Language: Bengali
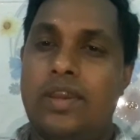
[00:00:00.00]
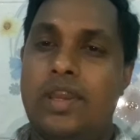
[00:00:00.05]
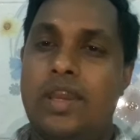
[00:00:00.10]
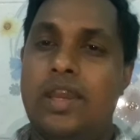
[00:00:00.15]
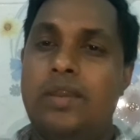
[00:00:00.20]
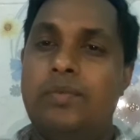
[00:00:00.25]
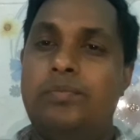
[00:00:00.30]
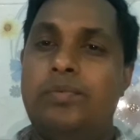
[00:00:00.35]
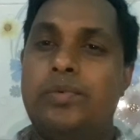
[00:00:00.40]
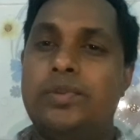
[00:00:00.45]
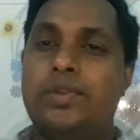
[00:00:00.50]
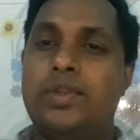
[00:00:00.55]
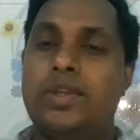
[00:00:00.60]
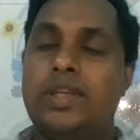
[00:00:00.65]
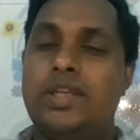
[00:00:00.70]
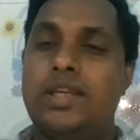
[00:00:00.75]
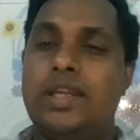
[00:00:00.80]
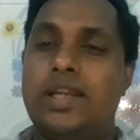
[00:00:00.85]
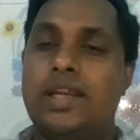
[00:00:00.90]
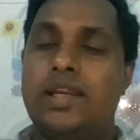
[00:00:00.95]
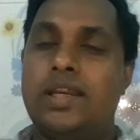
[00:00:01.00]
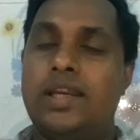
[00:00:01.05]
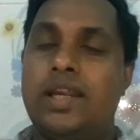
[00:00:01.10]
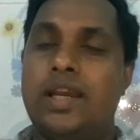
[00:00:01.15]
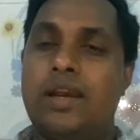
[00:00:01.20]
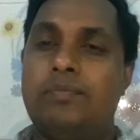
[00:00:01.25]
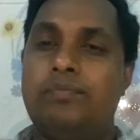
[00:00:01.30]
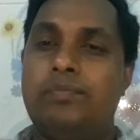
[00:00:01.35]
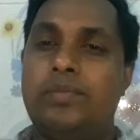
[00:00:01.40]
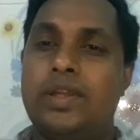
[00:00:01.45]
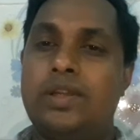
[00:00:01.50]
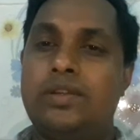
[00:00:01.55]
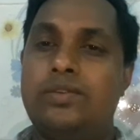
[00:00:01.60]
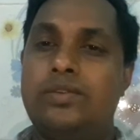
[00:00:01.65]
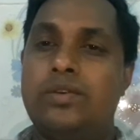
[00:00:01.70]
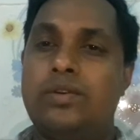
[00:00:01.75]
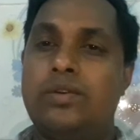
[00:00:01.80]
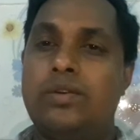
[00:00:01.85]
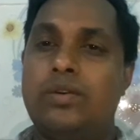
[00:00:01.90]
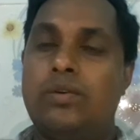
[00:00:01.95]
এই প্রতিষ্ঠানটা আপনার
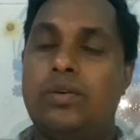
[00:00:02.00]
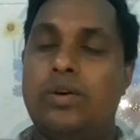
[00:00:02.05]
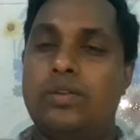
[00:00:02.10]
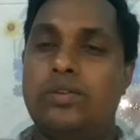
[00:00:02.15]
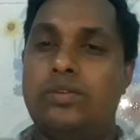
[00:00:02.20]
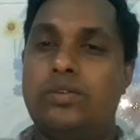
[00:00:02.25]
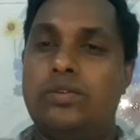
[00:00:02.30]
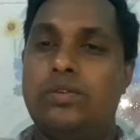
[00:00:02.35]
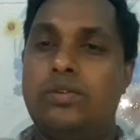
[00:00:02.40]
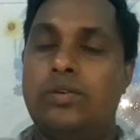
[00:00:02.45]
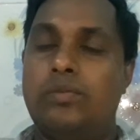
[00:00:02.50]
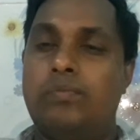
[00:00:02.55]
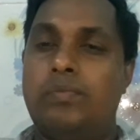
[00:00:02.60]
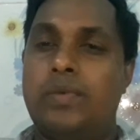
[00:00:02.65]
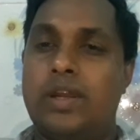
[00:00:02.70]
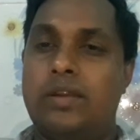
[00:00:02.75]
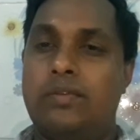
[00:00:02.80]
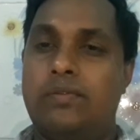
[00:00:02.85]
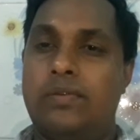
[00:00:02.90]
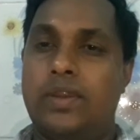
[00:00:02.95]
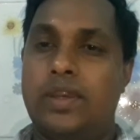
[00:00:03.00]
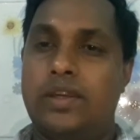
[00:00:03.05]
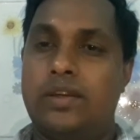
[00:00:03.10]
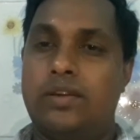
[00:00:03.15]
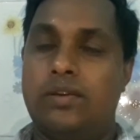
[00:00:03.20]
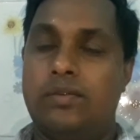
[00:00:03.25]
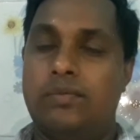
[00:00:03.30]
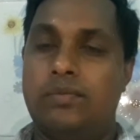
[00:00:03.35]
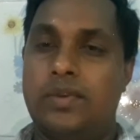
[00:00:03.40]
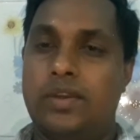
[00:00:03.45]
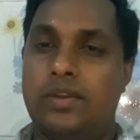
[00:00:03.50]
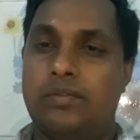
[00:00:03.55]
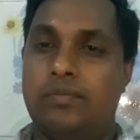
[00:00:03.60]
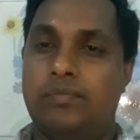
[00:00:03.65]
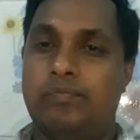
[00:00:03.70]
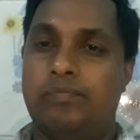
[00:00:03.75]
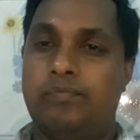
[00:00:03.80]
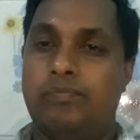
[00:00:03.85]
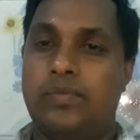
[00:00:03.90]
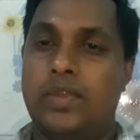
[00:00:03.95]
জন্য কতটুকু পারফেক্ট হবে
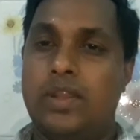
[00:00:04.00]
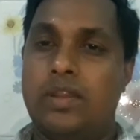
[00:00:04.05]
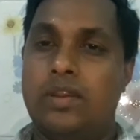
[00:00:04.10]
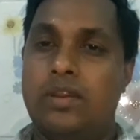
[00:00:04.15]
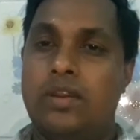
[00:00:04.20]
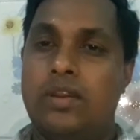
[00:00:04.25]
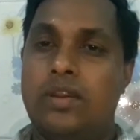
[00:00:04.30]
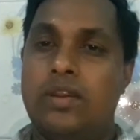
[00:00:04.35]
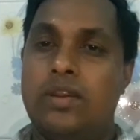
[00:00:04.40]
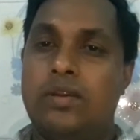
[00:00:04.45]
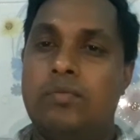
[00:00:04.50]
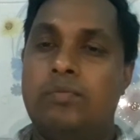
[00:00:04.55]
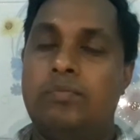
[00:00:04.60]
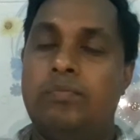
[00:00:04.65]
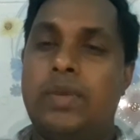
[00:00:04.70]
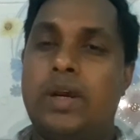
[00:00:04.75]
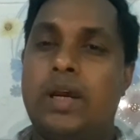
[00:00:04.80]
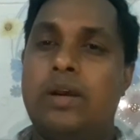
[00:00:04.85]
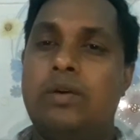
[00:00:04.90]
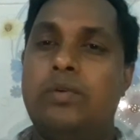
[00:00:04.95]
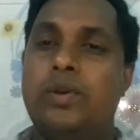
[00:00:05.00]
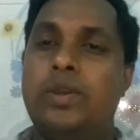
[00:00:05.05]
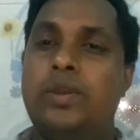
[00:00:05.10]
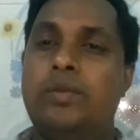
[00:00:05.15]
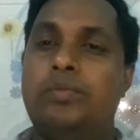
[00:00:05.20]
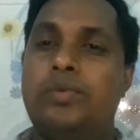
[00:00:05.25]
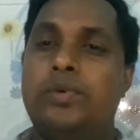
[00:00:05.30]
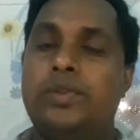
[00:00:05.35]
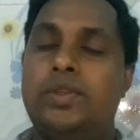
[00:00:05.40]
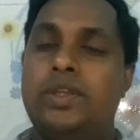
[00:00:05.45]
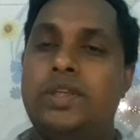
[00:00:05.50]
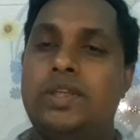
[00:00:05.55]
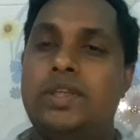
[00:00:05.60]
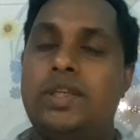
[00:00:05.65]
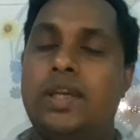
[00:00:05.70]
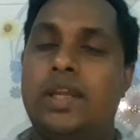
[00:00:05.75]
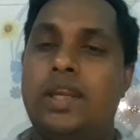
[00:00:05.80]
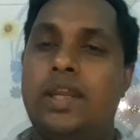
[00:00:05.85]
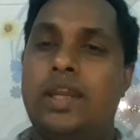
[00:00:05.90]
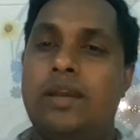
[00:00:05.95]
বা ওই
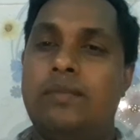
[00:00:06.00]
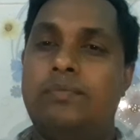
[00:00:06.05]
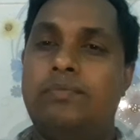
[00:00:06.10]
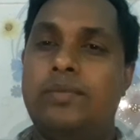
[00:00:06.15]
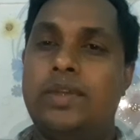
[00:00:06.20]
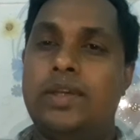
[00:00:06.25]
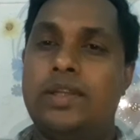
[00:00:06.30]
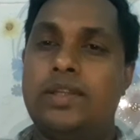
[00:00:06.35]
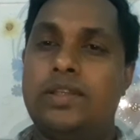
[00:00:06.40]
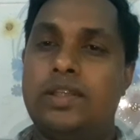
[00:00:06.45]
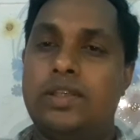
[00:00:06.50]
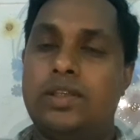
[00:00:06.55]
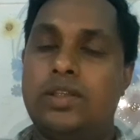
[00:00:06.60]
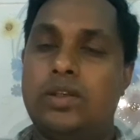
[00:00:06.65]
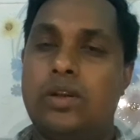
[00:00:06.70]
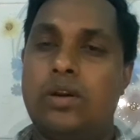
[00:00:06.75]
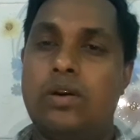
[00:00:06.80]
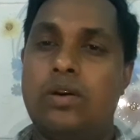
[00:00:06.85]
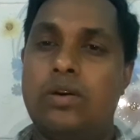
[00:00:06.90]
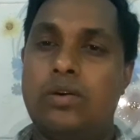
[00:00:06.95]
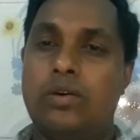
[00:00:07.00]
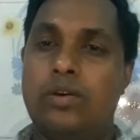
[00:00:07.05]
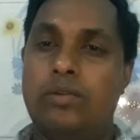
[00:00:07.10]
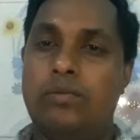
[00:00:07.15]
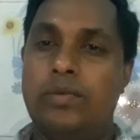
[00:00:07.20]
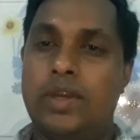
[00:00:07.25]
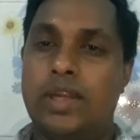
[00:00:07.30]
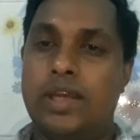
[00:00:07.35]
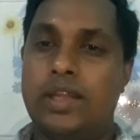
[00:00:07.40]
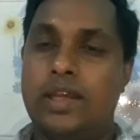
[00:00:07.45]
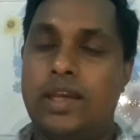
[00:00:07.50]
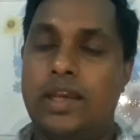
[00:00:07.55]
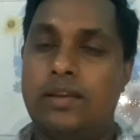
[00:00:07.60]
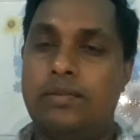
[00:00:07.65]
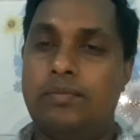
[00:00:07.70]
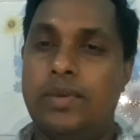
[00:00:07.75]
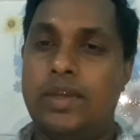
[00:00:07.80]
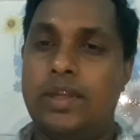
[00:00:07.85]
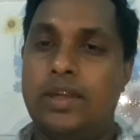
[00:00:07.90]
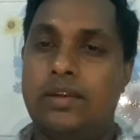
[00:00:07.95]
প্রতিষ্ঠানে আপনার যে সহকর্মীরা
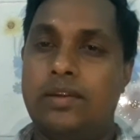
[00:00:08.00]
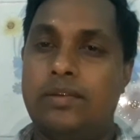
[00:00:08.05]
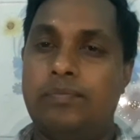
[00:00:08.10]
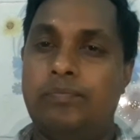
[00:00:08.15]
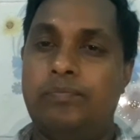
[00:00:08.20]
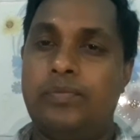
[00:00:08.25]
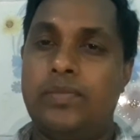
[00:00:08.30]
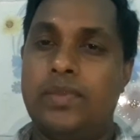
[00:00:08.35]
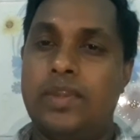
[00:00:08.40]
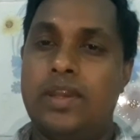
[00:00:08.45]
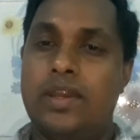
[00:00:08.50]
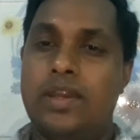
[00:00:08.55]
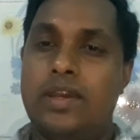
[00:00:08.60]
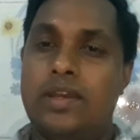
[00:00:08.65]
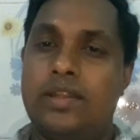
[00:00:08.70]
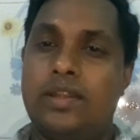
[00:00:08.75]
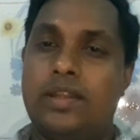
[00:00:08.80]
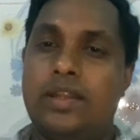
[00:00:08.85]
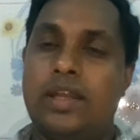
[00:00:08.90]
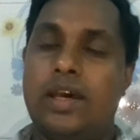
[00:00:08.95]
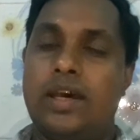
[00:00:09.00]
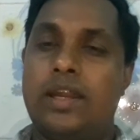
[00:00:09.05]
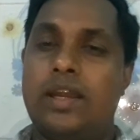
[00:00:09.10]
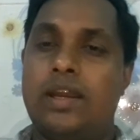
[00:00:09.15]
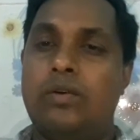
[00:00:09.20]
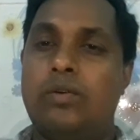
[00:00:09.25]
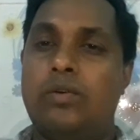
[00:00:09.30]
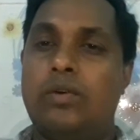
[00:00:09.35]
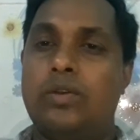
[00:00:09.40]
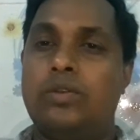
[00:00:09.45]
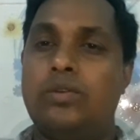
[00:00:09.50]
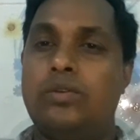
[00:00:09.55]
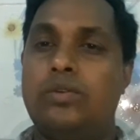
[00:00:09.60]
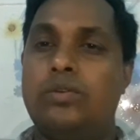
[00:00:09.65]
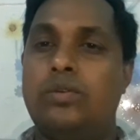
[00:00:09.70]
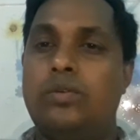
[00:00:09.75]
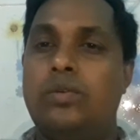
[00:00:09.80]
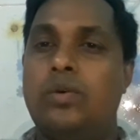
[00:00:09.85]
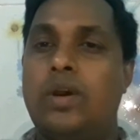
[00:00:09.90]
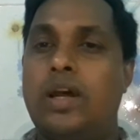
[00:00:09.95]
থাকবেন তারা
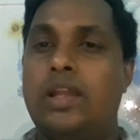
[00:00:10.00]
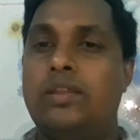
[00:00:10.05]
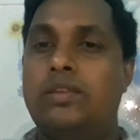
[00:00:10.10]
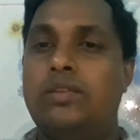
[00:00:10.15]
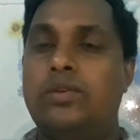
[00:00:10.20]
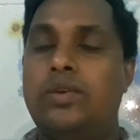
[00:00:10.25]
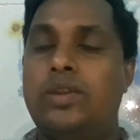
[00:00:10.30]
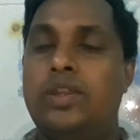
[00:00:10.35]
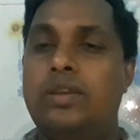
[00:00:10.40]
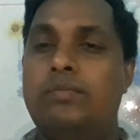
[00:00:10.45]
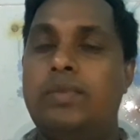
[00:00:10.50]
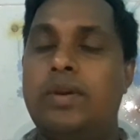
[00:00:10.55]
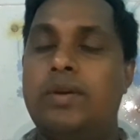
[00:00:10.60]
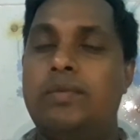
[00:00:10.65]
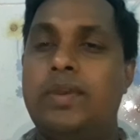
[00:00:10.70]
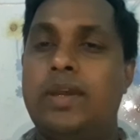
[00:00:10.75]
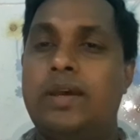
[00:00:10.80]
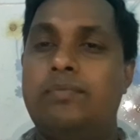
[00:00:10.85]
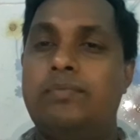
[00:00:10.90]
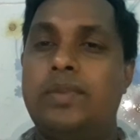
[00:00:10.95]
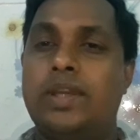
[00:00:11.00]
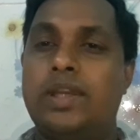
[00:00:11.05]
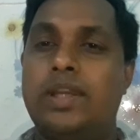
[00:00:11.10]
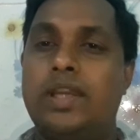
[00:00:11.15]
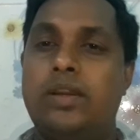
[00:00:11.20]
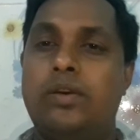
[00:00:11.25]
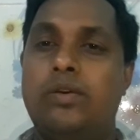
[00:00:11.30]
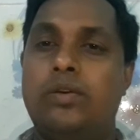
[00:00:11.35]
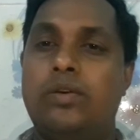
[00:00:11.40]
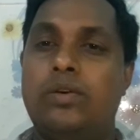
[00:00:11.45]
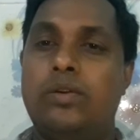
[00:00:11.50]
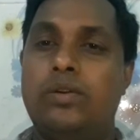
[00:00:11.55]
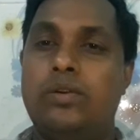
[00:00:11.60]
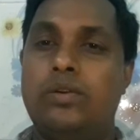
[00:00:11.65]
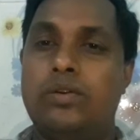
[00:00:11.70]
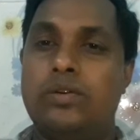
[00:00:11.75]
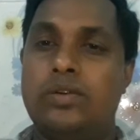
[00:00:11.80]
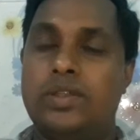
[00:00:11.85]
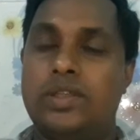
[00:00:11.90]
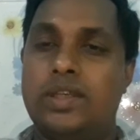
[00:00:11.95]
কতটুকু আন্তরিকভাবে আপনাকে গ্রহণ
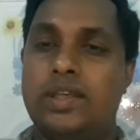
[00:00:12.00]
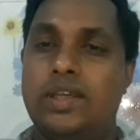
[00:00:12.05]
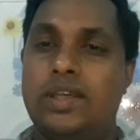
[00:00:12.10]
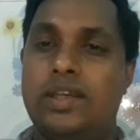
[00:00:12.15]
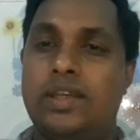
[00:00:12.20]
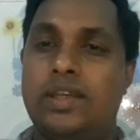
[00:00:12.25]
করছে